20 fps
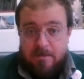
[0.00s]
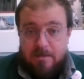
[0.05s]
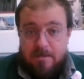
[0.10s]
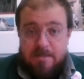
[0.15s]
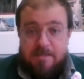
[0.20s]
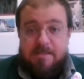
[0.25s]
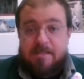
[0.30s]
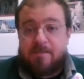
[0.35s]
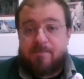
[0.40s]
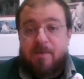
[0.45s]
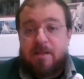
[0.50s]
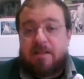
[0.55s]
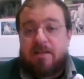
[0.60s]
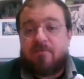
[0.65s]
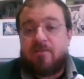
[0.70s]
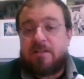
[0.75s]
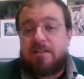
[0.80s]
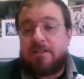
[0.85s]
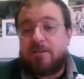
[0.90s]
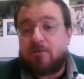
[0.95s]
e si
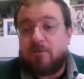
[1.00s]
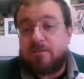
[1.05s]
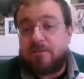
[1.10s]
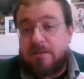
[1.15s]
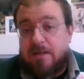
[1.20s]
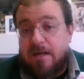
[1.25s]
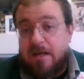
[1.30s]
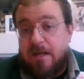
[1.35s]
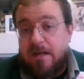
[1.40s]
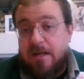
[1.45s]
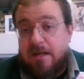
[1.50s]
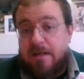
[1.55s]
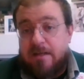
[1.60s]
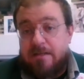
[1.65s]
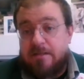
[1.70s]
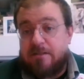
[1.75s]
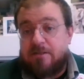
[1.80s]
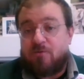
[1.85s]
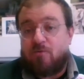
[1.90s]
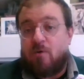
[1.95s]
aspettava di incontrare
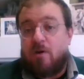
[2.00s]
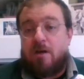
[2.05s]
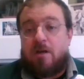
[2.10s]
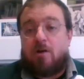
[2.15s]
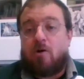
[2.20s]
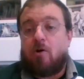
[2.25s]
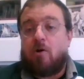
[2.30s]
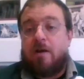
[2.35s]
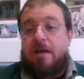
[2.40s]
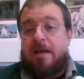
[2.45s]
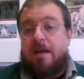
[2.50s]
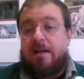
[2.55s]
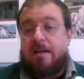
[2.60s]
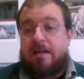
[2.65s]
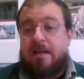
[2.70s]
il suo eroe